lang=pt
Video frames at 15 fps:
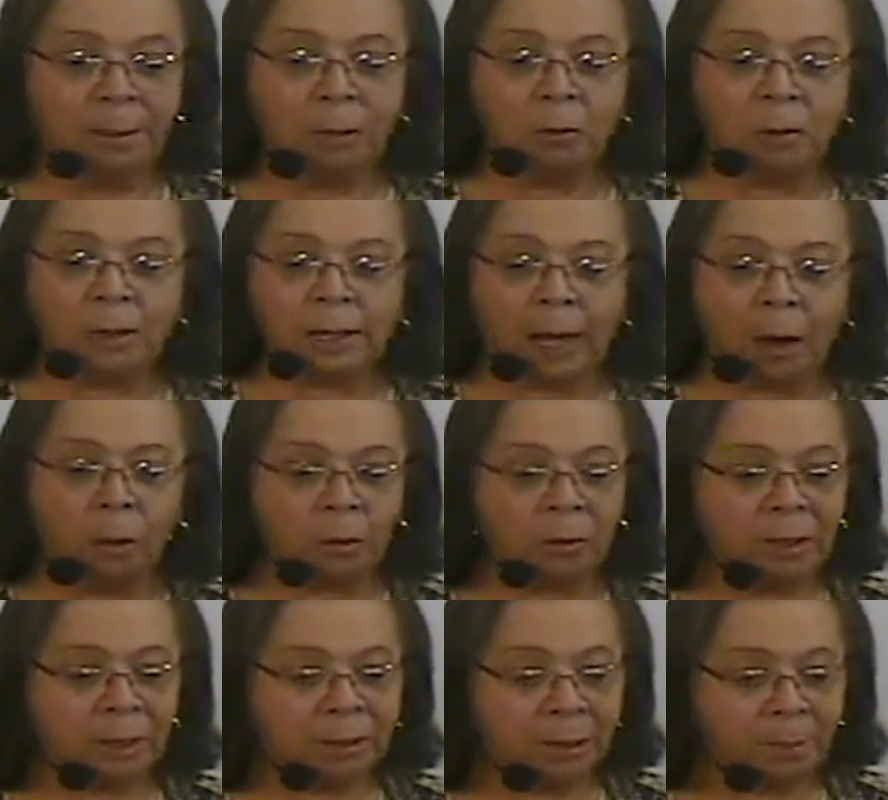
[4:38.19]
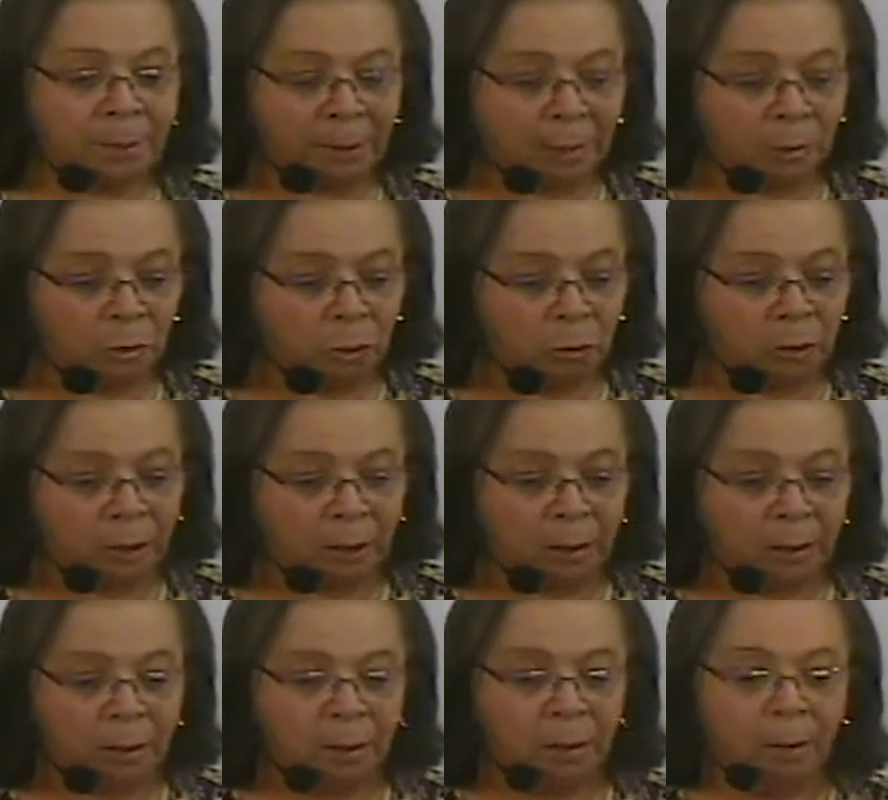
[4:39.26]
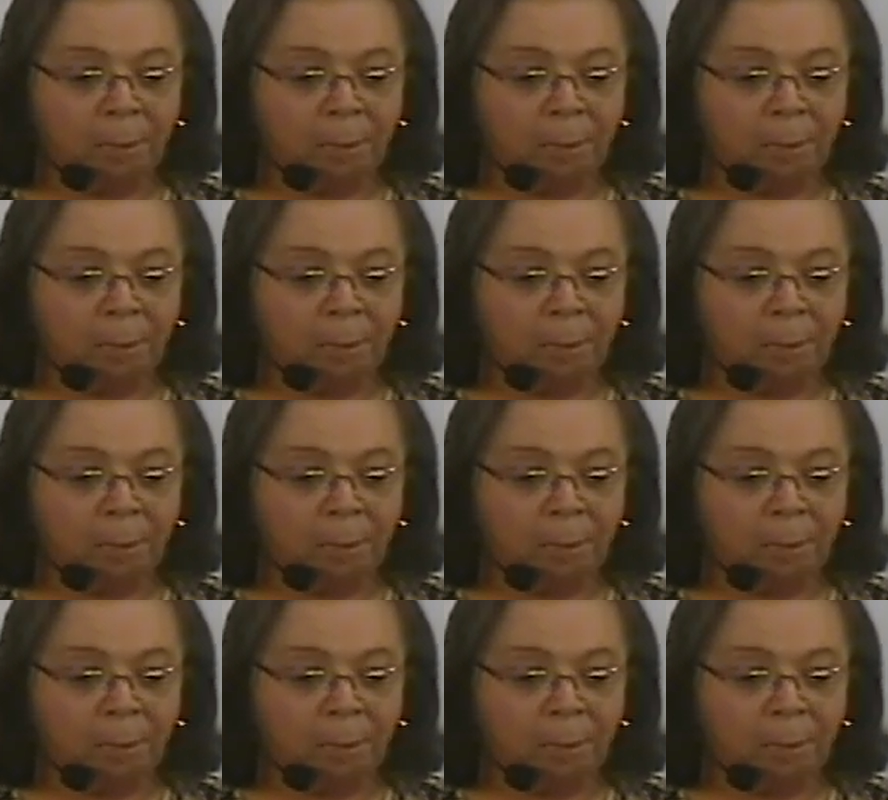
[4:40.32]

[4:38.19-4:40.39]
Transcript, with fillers: pelo cálculo da temperatura,